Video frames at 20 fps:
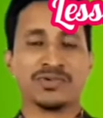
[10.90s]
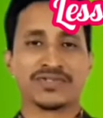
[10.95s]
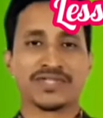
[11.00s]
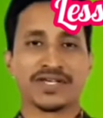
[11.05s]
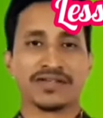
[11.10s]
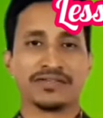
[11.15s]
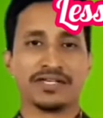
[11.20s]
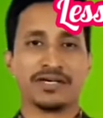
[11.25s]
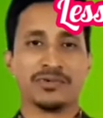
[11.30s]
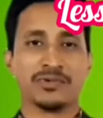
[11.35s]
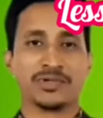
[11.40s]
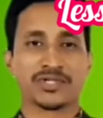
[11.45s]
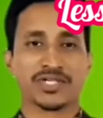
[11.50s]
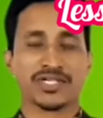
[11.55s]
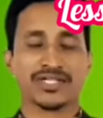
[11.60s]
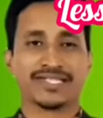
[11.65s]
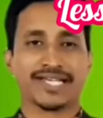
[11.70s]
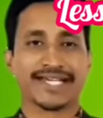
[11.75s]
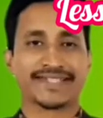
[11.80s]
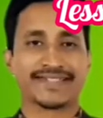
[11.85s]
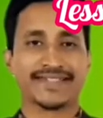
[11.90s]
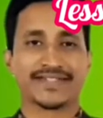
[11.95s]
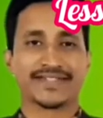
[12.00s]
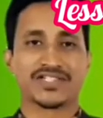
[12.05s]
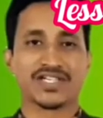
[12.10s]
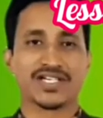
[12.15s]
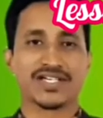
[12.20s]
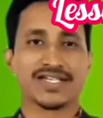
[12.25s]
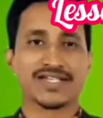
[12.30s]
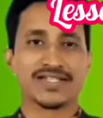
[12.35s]
সাদ্দাম হোসেন
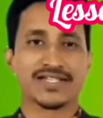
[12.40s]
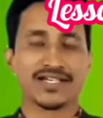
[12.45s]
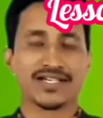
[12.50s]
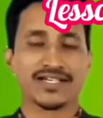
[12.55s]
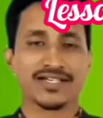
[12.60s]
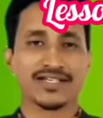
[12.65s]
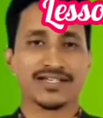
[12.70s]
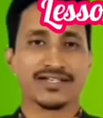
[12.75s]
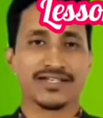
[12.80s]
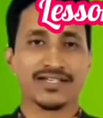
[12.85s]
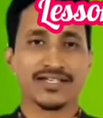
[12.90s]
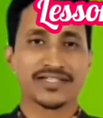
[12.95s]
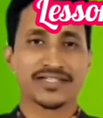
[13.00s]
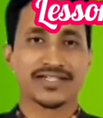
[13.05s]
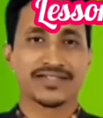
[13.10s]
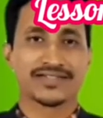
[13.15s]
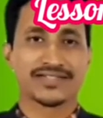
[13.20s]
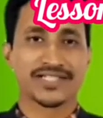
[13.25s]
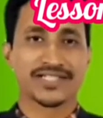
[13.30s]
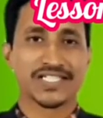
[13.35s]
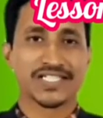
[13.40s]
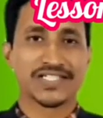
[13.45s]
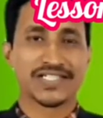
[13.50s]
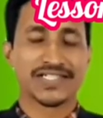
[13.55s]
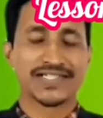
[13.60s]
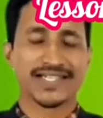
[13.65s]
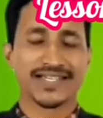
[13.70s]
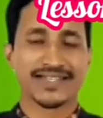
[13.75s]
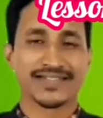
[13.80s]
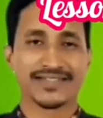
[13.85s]
অ্যাসিস্ট্যান্ট টিচার ইন ইংলিশ সৃষ্টি
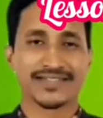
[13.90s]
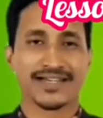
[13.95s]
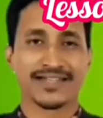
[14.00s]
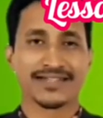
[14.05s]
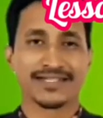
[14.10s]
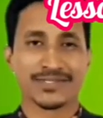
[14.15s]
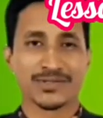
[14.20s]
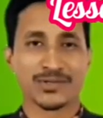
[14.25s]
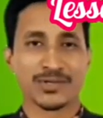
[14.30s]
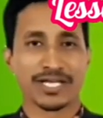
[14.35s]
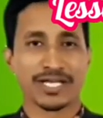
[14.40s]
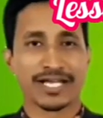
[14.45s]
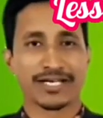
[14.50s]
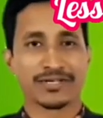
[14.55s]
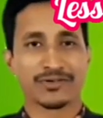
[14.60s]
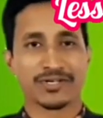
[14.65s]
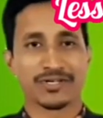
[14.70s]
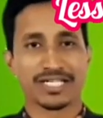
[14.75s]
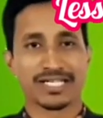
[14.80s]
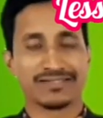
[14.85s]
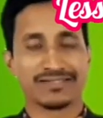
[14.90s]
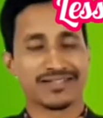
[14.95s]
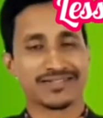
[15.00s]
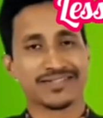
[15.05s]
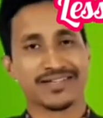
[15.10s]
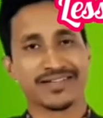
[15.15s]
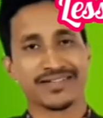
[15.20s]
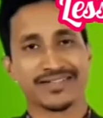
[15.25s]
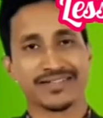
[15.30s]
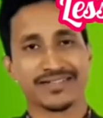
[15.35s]
সেন্ট্রাল স্কুল অ্যান্ড কলেজ
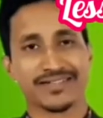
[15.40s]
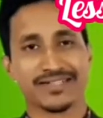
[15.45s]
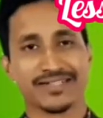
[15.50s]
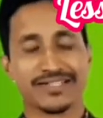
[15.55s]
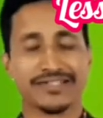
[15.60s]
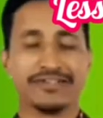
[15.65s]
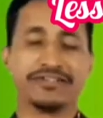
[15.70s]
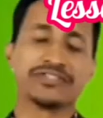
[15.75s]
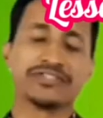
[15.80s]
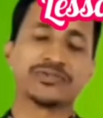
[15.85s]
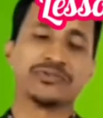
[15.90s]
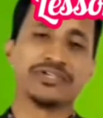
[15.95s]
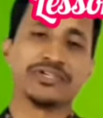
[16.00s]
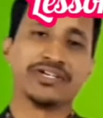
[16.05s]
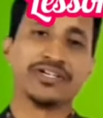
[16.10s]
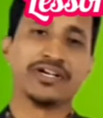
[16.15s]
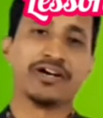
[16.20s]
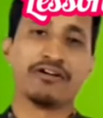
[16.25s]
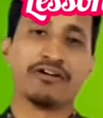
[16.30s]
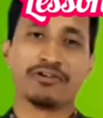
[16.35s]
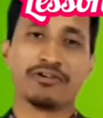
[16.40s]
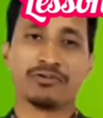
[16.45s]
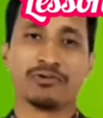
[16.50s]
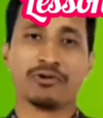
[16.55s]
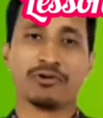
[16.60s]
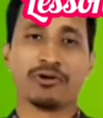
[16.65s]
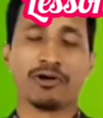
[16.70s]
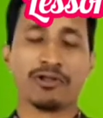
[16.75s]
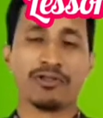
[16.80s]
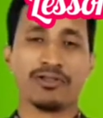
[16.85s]
রাজশাহী ডিয়ার স্টুডেন্ট হাউ আর ইউ
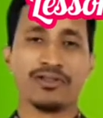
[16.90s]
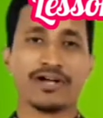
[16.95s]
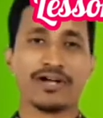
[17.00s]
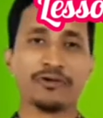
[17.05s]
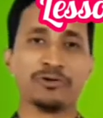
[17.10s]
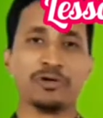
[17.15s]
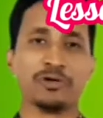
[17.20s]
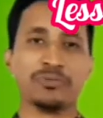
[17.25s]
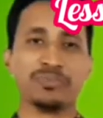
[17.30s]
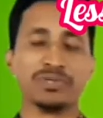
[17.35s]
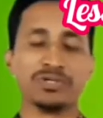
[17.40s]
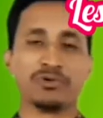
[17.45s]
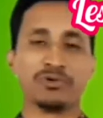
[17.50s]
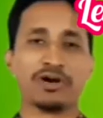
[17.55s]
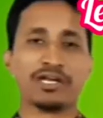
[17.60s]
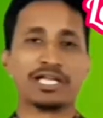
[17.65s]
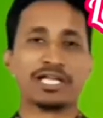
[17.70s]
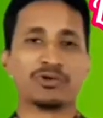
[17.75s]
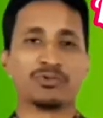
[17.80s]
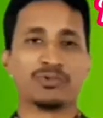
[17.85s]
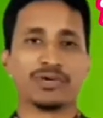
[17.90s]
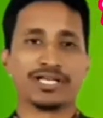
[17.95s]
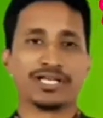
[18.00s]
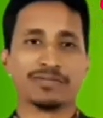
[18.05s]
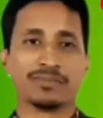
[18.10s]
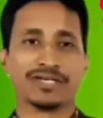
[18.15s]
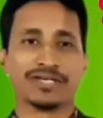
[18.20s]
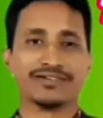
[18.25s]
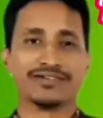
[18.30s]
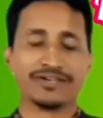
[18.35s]
অল আই হোপ ইউ অল আর ওয়েল
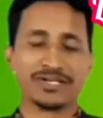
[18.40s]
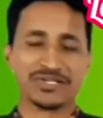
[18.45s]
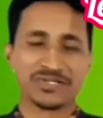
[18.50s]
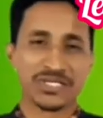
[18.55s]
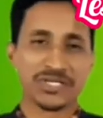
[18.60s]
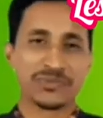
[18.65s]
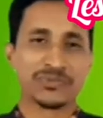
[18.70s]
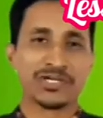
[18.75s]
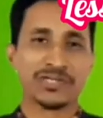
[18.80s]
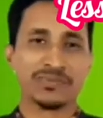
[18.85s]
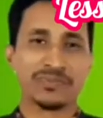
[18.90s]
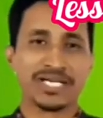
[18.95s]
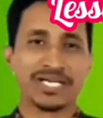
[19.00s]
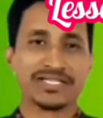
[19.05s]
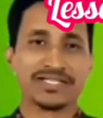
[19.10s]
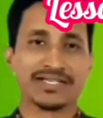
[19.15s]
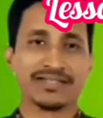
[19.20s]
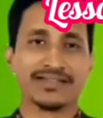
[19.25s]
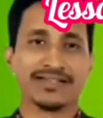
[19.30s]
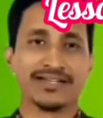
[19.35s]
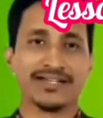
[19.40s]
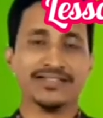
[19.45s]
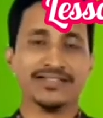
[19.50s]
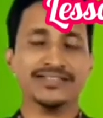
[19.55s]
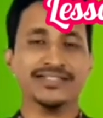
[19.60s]
বাই দ্য গ্রেস অফ অল মাইটি আল্লাহ